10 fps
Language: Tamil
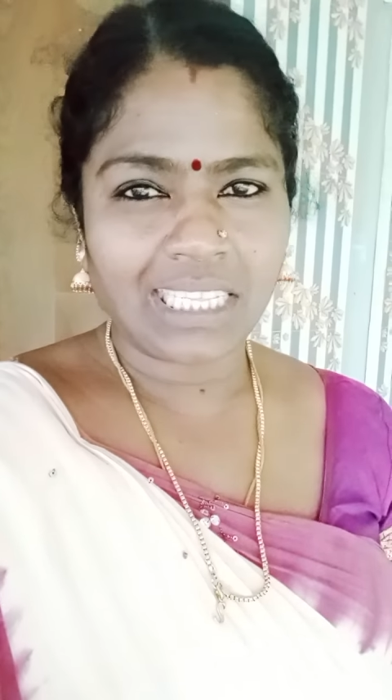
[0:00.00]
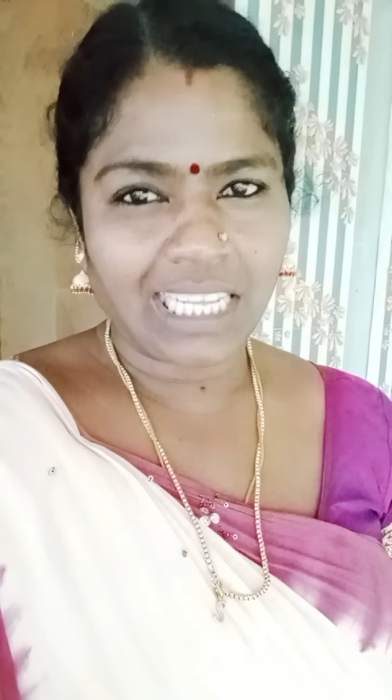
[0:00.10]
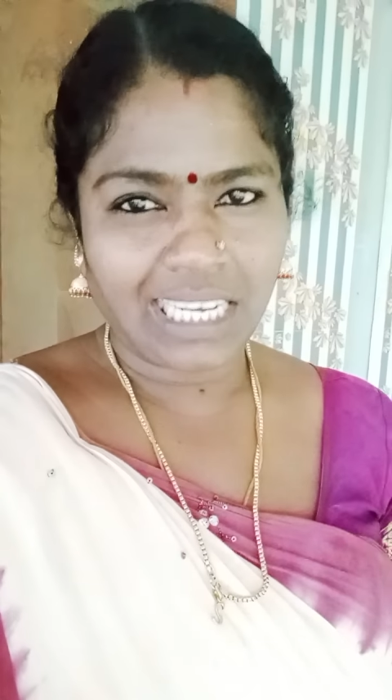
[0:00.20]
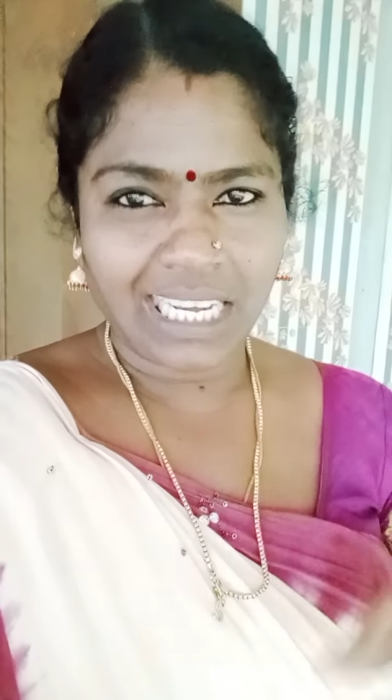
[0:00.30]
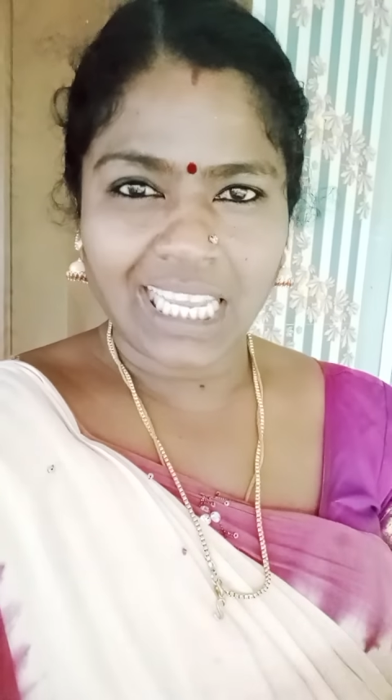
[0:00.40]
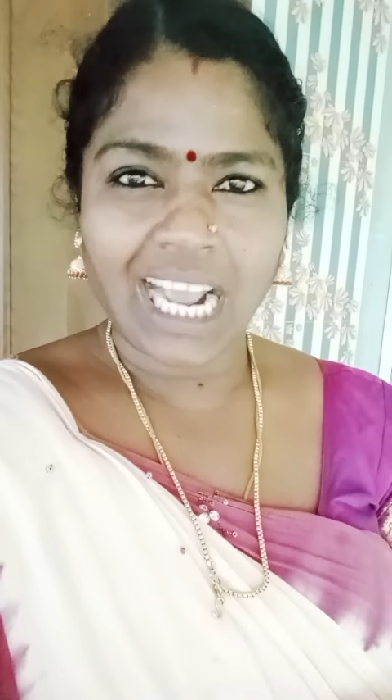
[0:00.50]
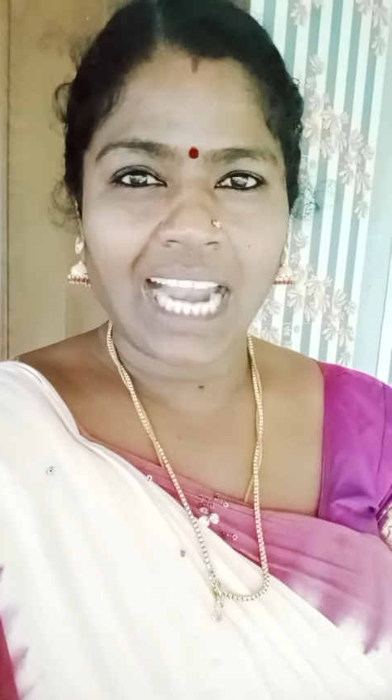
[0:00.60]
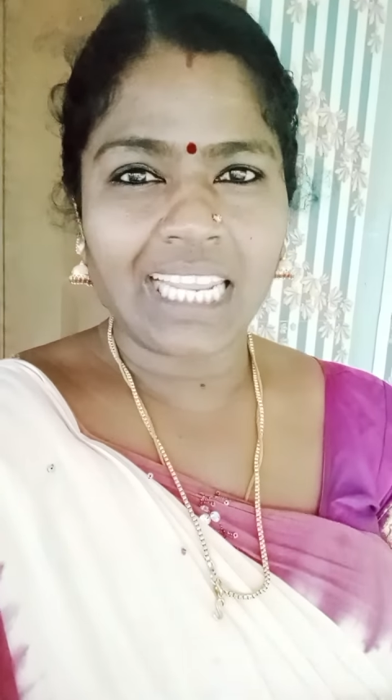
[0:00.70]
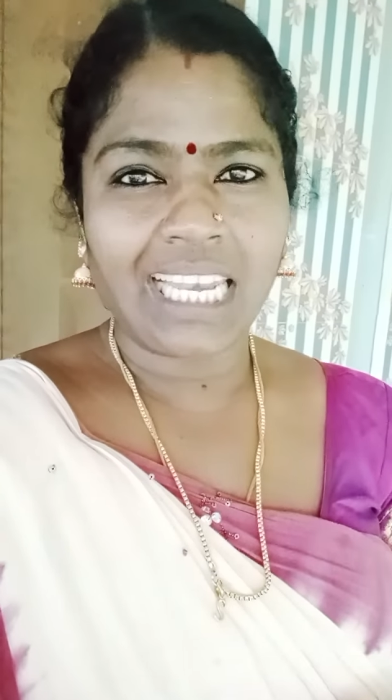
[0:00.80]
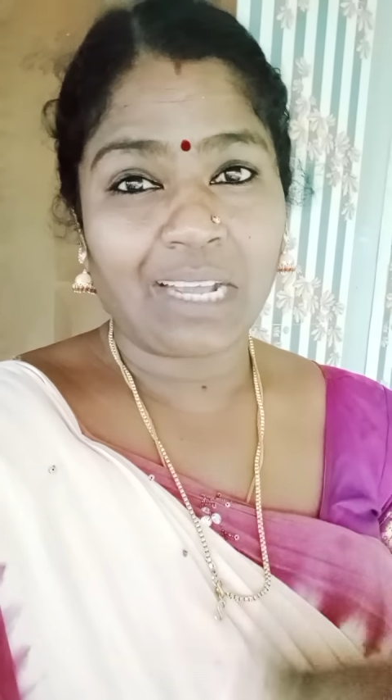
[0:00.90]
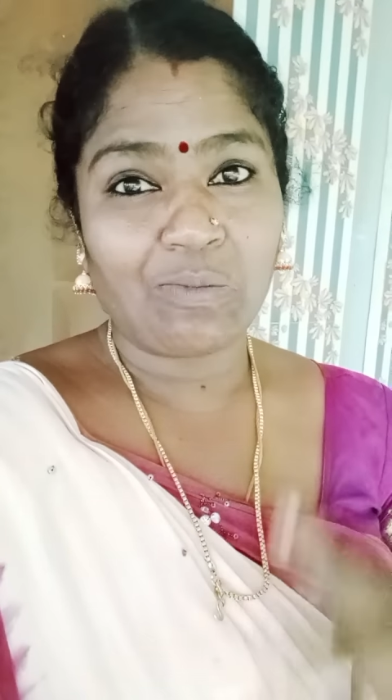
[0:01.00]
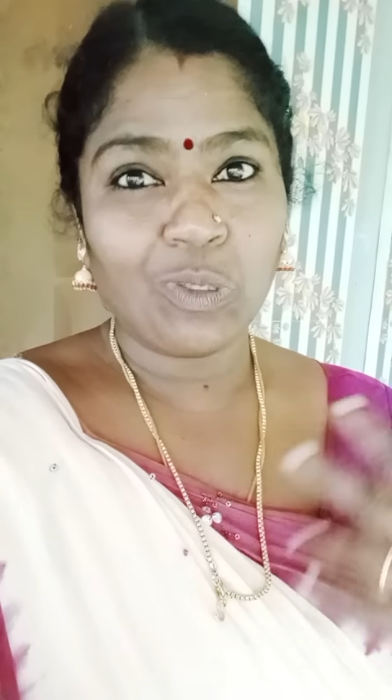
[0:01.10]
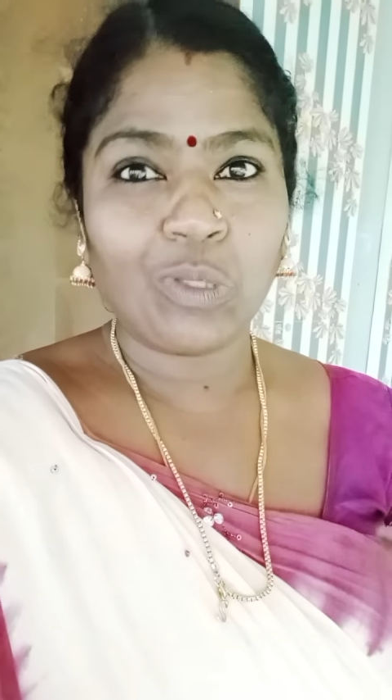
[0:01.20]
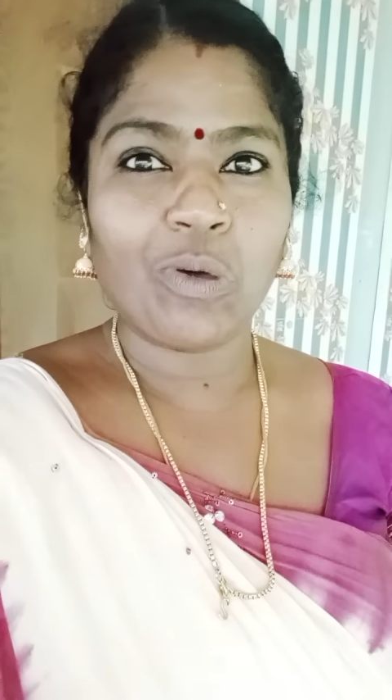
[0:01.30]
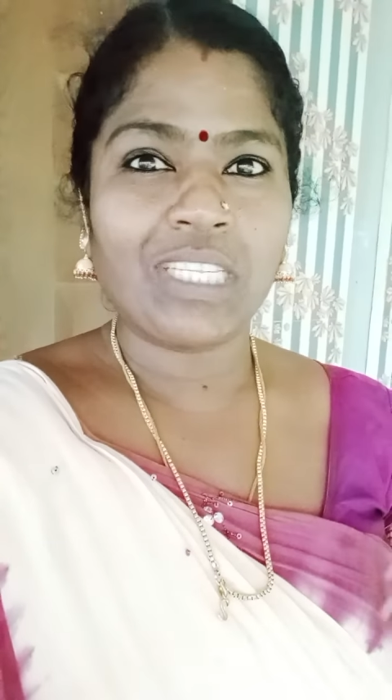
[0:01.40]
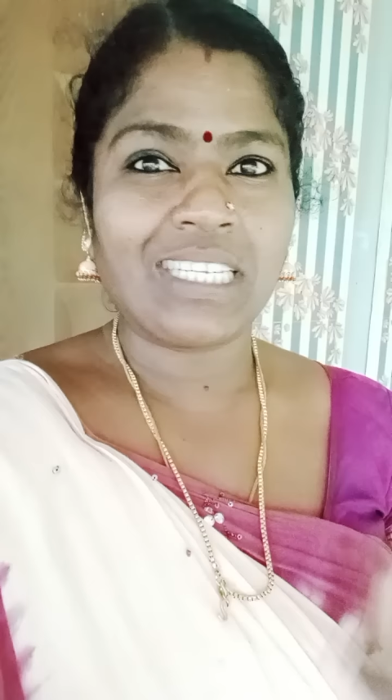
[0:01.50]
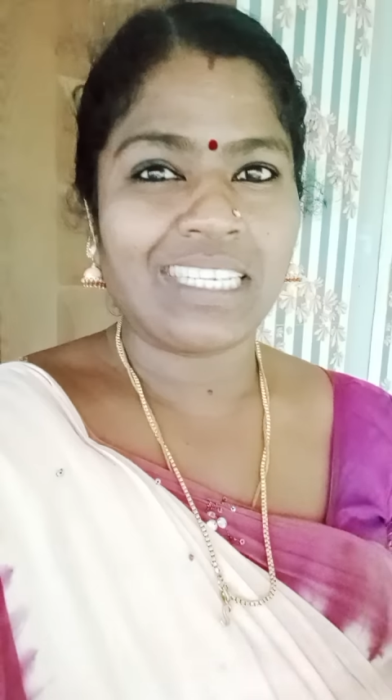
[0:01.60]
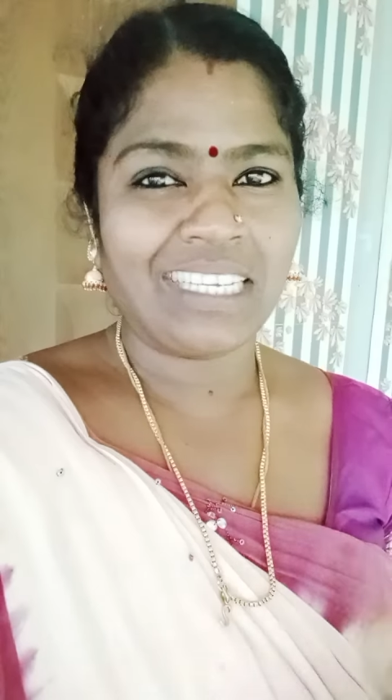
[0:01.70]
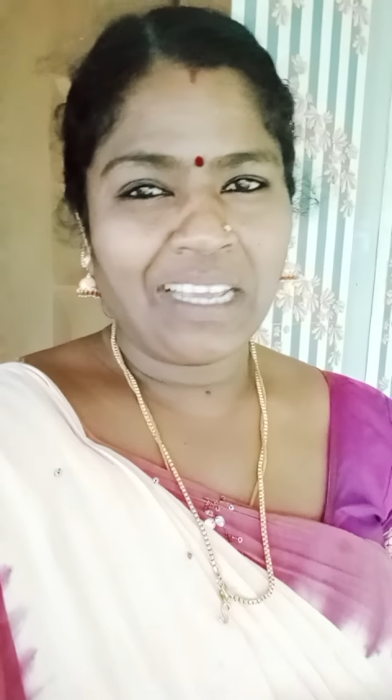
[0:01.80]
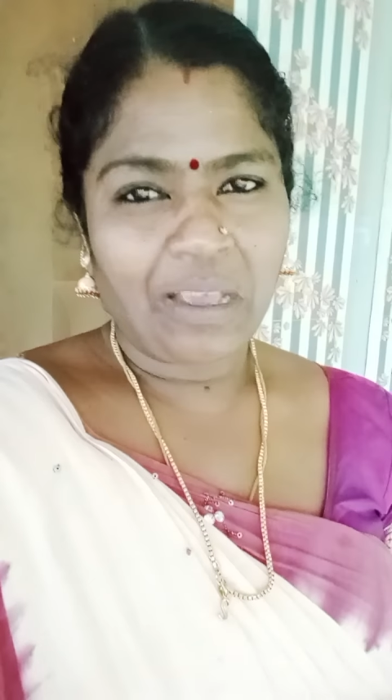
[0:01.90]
இந்த இன்றைக்கி காலையில் எங்கள் முத்துவை வச்சு